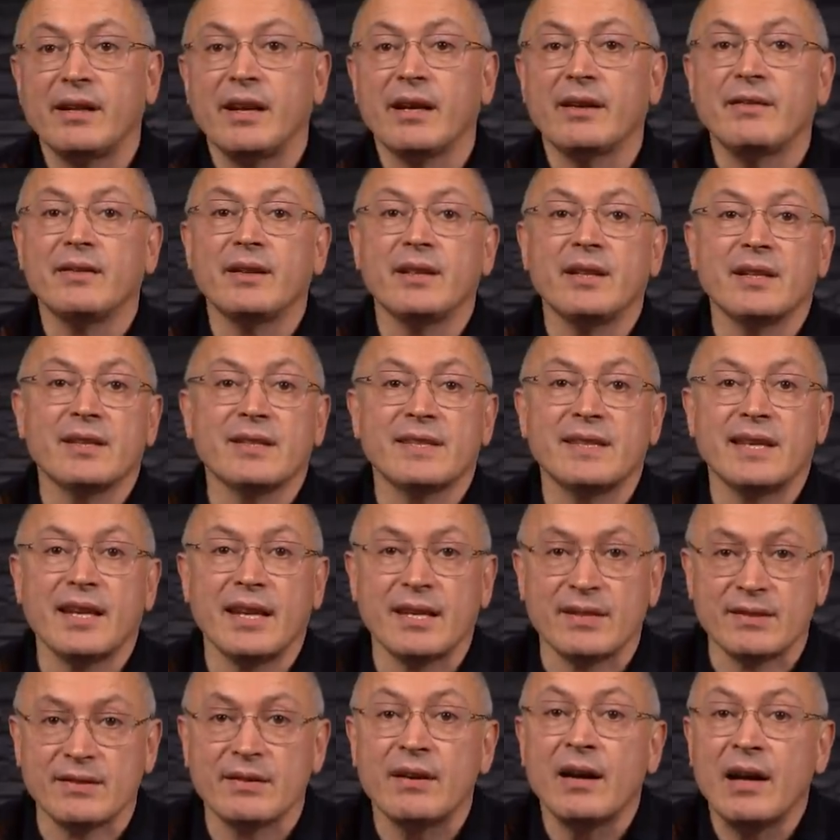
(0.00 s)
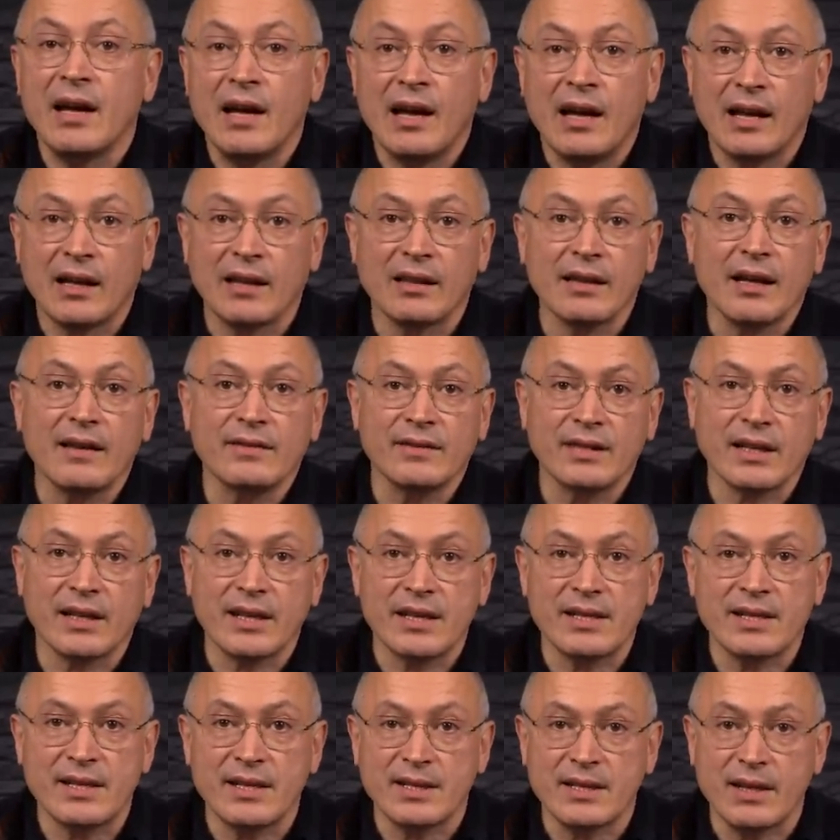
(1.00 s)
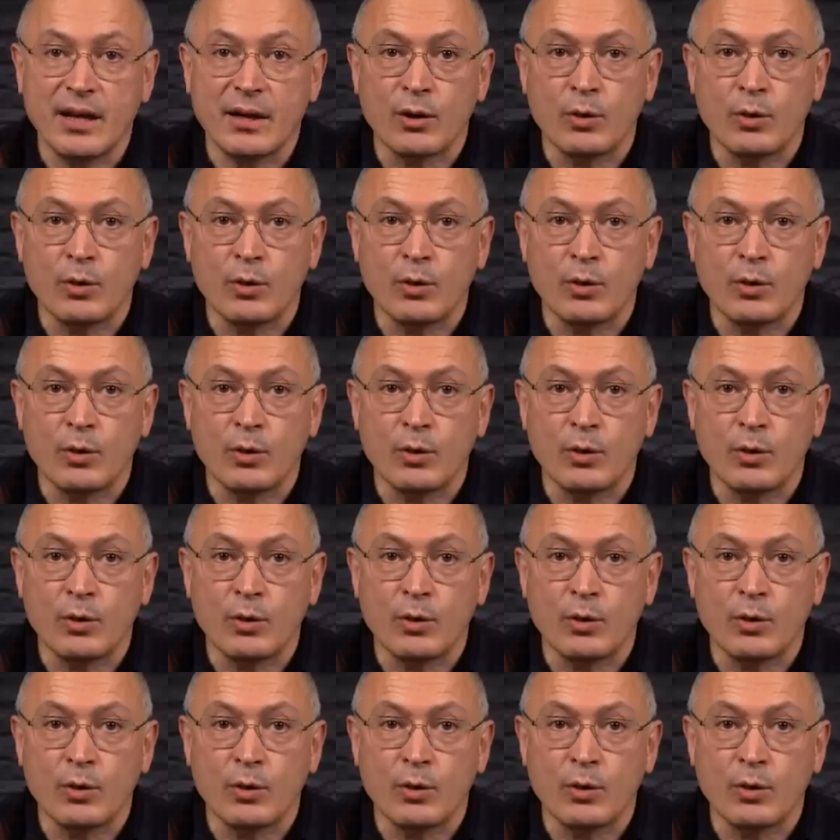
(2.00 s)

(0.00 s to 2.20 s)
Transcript: ликвидных средств главной российской